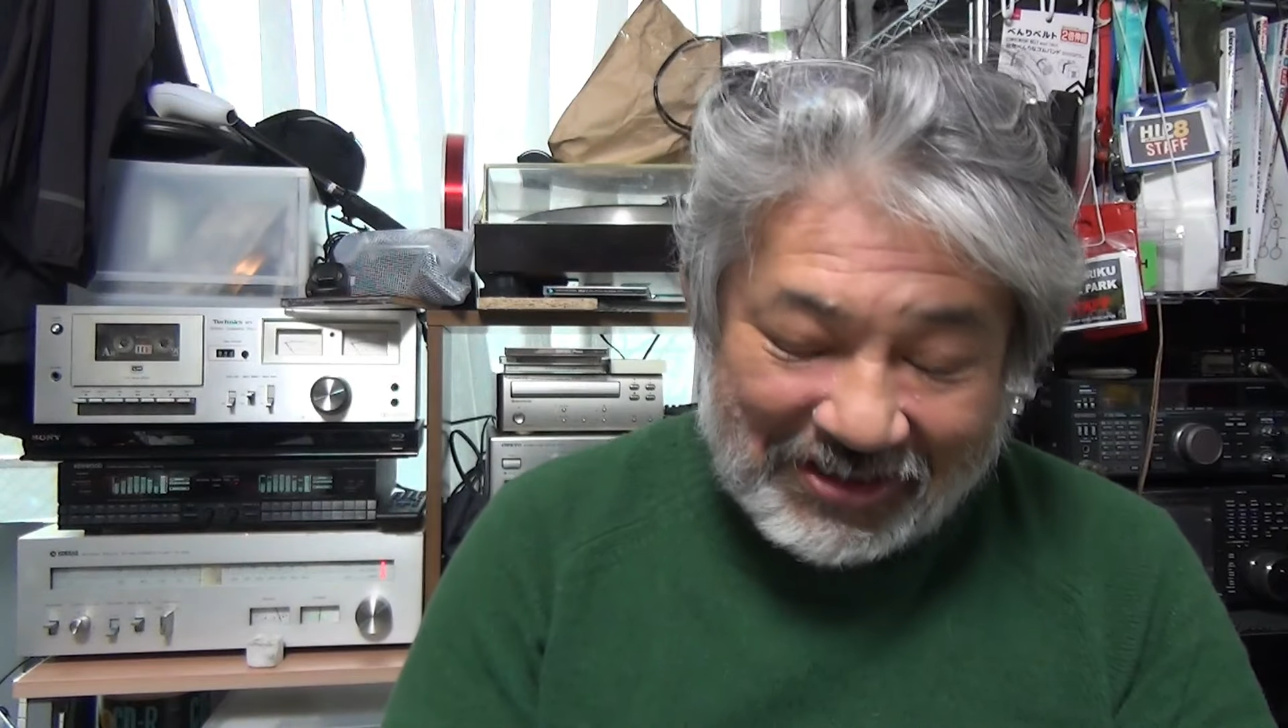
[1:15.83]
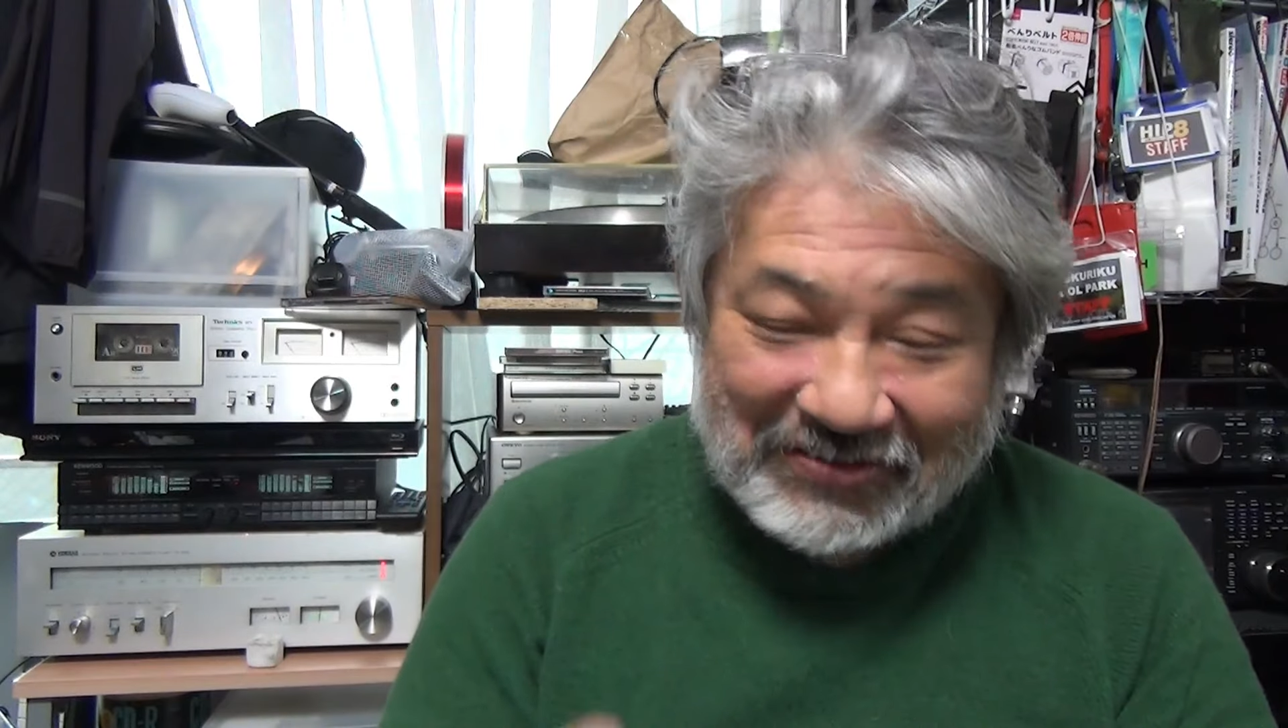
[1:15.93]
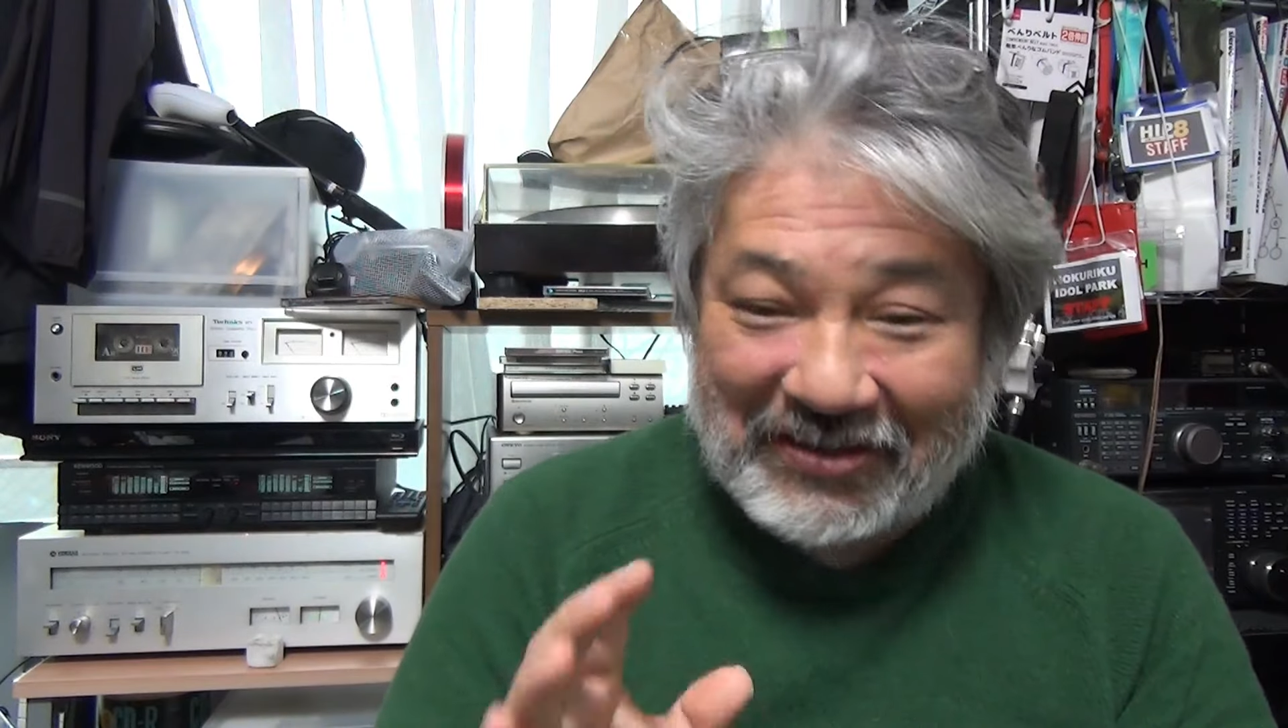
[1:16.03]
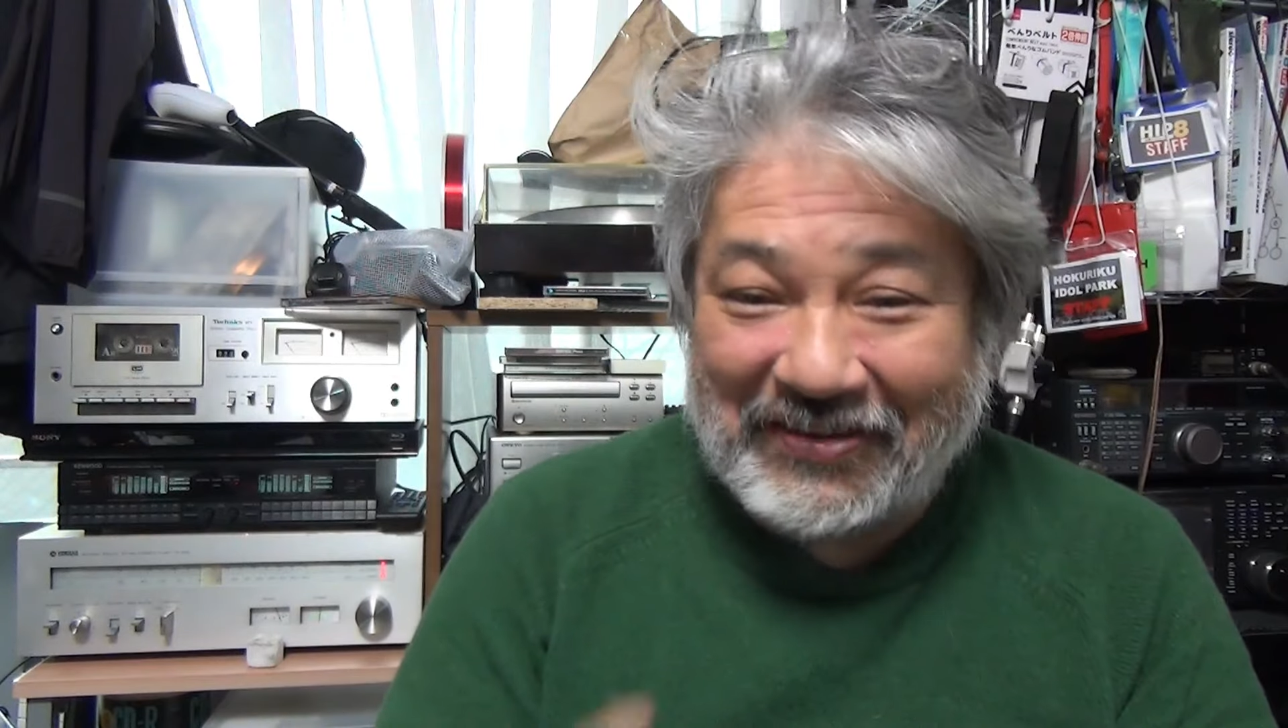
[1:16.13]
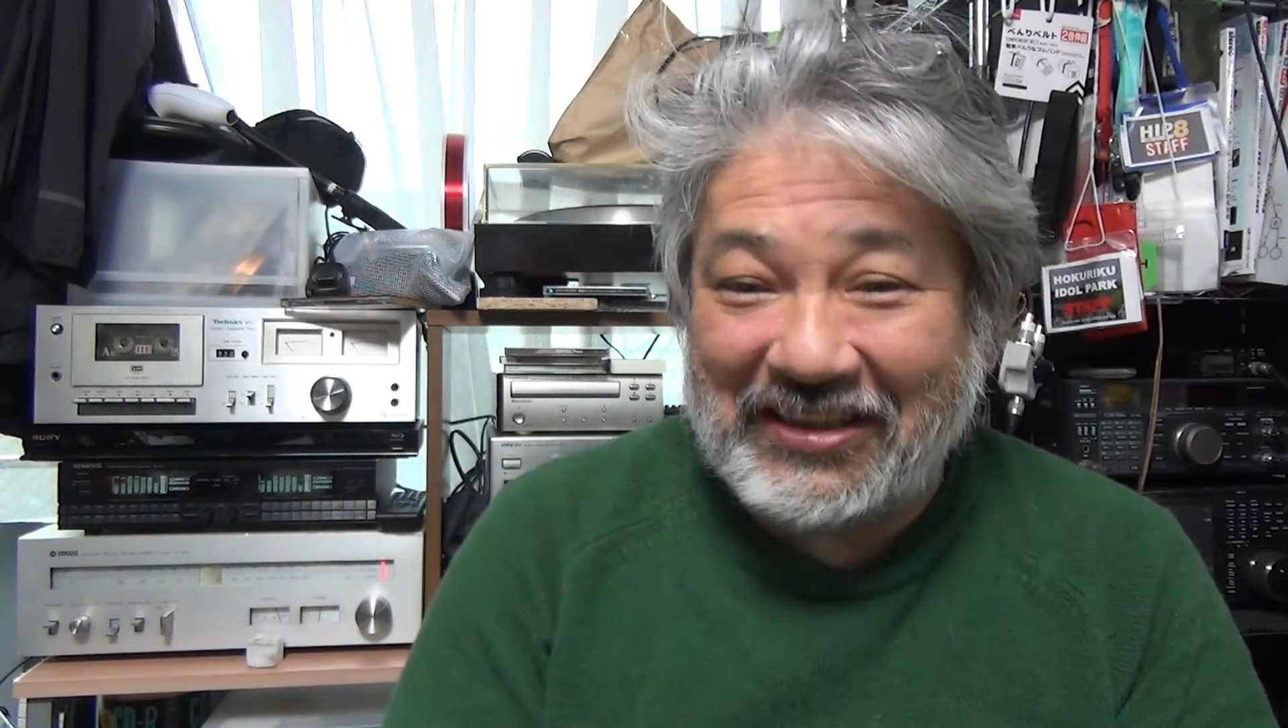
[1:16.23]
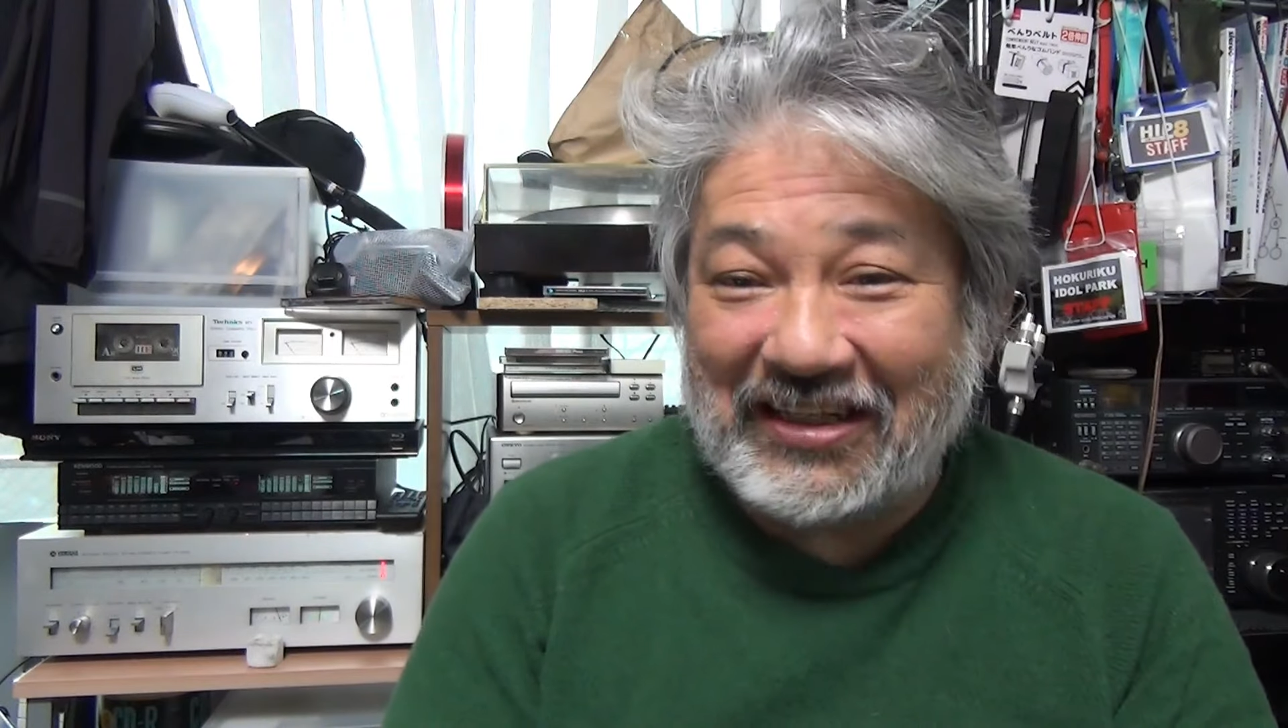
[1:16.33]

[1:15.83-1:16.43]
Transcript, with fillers: えてくれませ